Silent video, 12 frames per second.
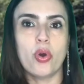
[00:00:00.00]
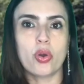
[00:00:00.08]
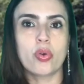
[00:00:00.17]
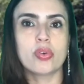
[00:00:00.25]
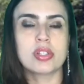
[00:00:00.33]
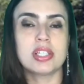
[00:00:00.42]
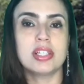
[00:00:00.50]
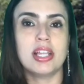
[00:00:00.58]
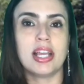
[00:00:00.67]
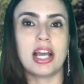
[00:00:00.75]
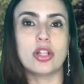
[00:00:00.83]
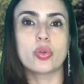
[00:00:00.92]

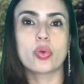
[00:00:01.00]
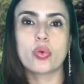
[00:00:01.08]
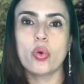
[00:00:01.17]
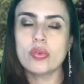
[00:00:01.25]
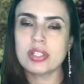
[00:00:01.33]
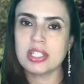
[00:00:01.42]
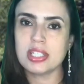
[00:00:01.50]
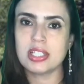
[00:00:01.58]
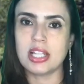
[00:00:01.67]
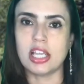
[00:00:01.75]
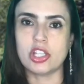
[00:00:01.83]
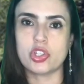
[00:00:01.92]
considerados
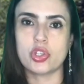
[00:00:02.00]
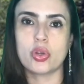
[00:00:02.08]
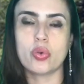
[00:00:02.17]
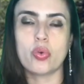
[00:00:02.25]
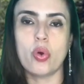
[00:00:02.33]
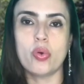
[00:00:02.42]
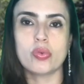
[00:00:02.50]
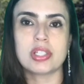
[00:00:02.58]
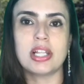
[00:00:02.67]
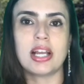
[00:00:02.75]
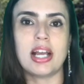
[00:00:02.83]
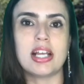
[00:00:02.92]
consistentes com os da
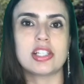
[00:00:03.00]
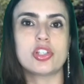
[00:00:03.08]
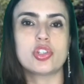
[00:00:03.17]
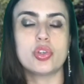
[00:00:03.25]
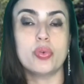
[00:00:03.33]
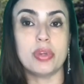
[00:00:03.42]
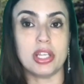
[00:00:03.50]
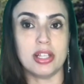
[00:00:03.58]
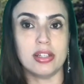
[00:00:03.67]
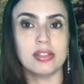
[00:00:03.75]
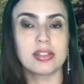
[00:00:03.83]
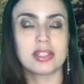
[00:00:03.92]
casa de
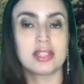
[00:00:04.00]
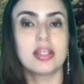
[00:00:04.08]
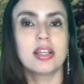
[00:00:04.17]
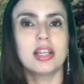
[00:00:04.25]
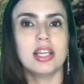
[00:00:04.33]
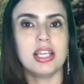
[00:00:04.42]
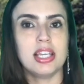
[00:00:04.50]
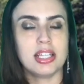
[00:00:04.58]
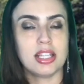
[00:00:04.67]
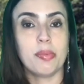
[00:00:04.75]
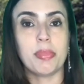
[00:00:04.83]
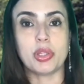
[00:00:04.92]
Williams e
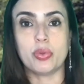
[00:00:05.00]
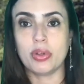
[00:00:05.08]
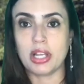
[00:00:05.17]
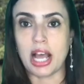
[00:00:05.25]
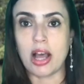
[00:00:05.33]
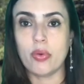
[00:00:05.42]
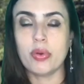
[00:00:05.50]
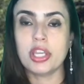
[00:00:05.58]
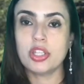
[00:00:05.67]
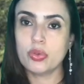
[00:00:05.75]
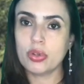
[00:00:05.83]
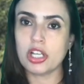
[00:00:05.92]
também do carro e
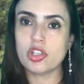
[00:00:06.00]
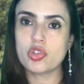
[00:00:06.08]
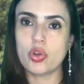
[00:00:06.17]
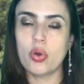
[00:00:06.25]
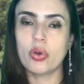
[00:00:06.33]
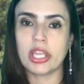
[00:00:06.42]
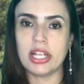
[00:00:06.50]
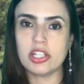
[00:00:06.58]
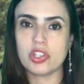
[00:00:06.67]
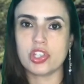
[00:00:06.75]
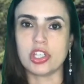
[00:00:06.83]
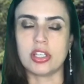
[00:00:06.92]
do cachorro que ele
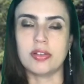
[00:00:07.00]
tinha.